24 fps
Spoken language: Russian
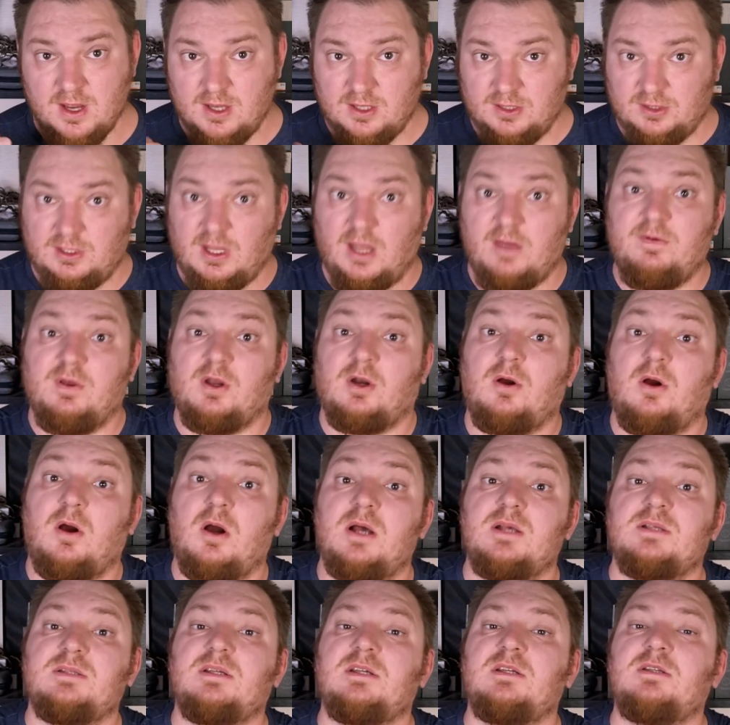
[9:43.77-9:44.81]
До
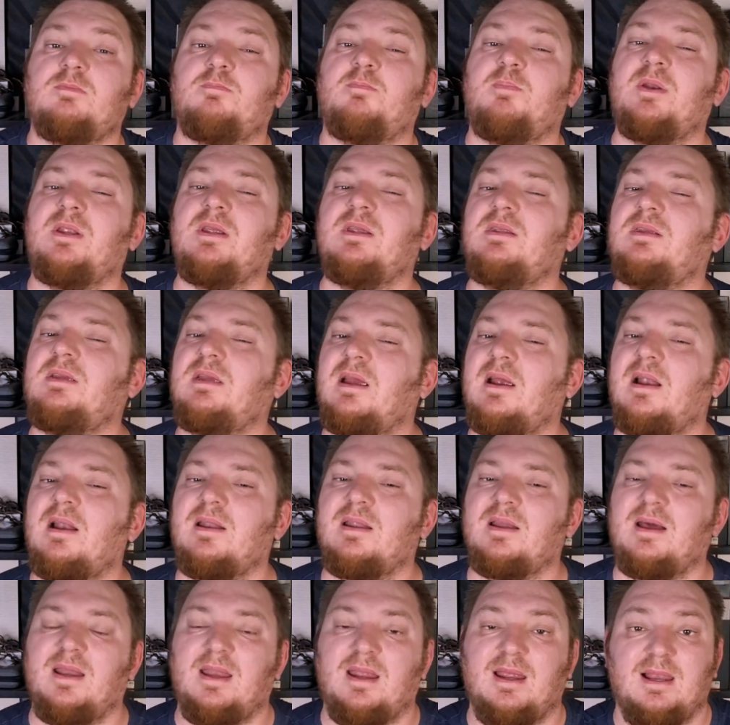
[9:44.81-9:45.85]
верха здесь
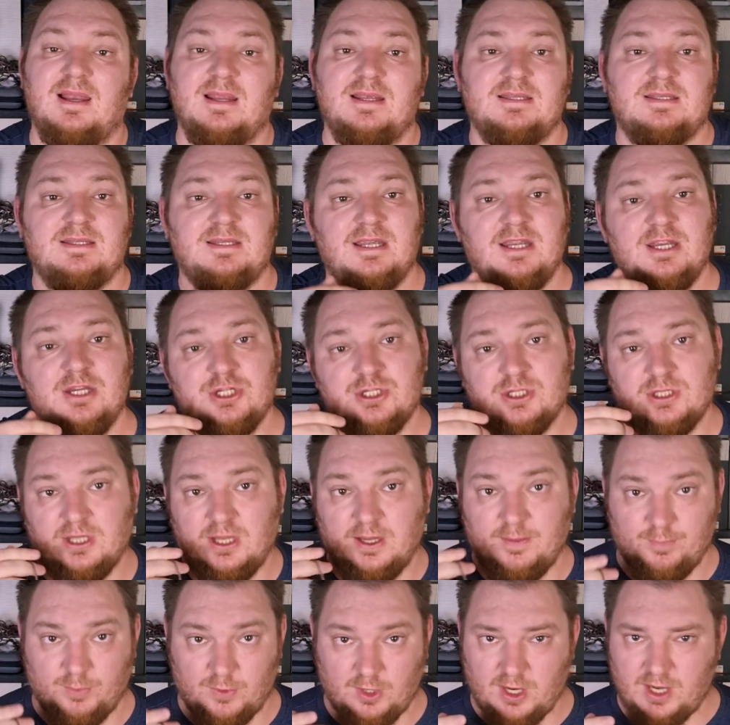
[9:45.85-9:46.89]
предельно
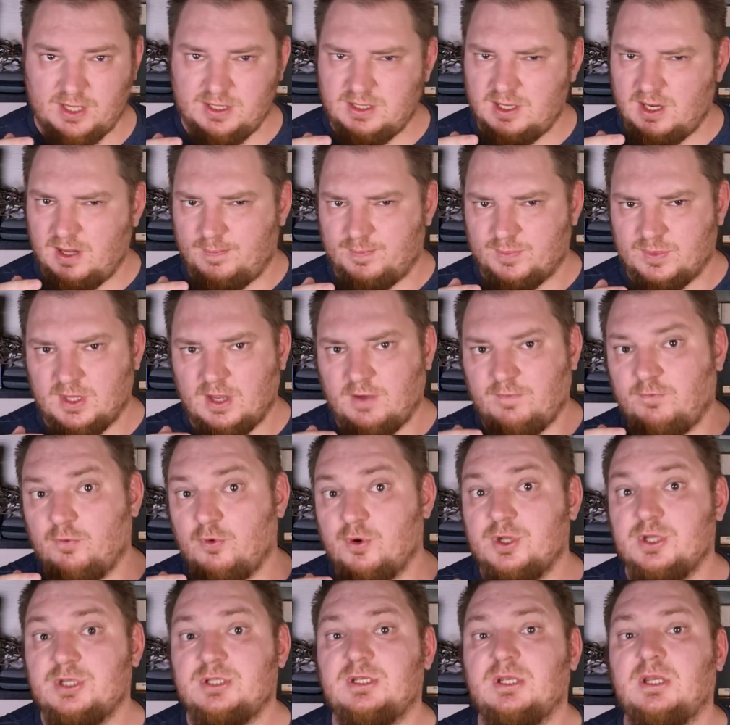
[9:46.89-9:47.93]
реалистичные, хотя на
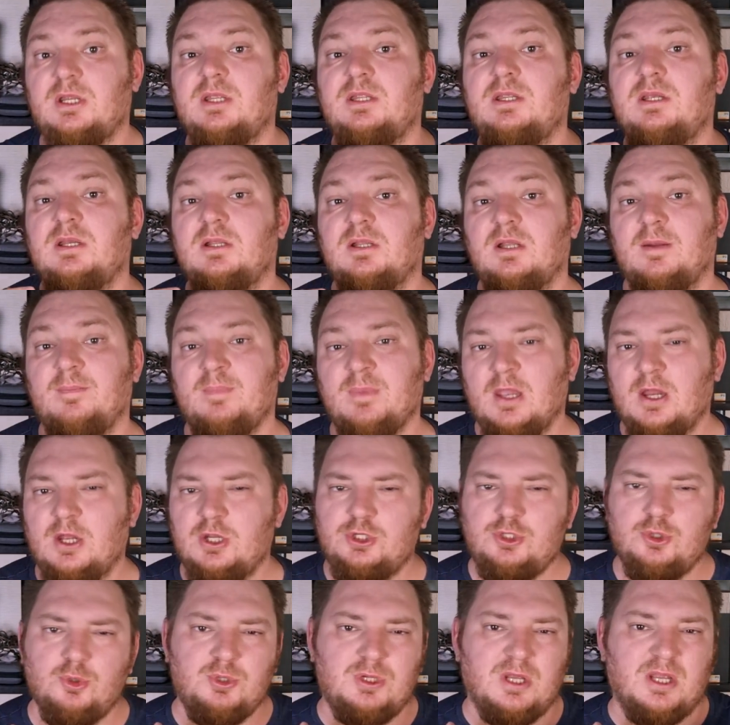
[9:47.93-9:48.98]
фоне середины
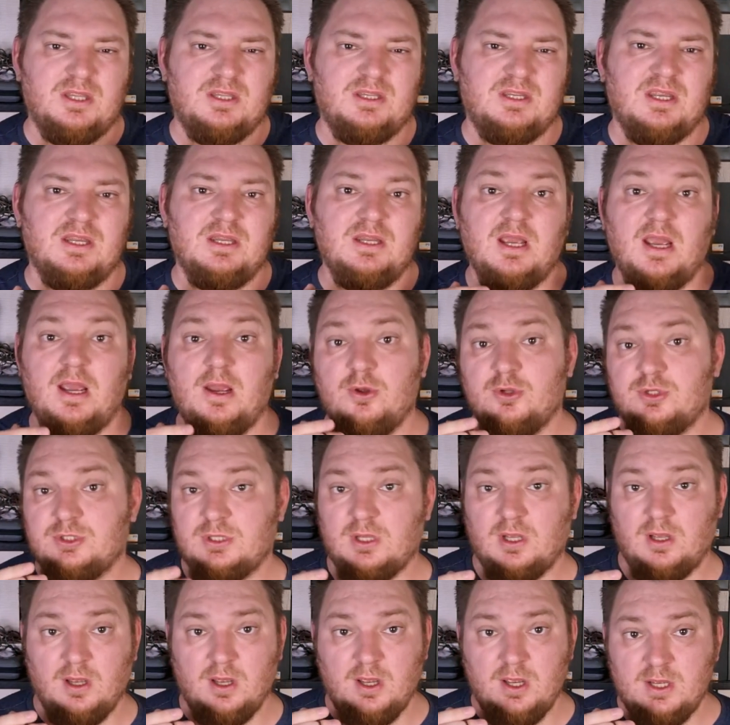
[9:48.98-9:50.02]
чуть
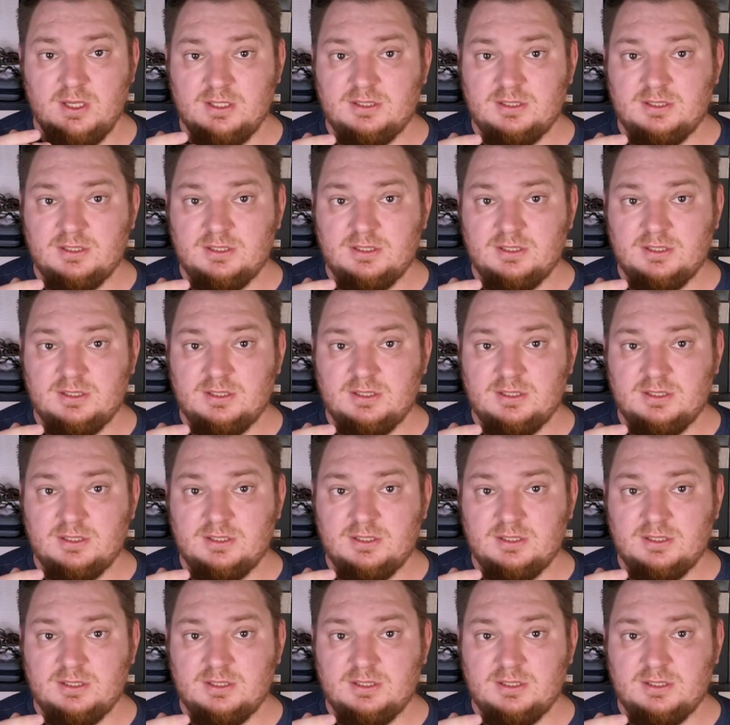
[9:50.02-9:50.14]
оттеняются,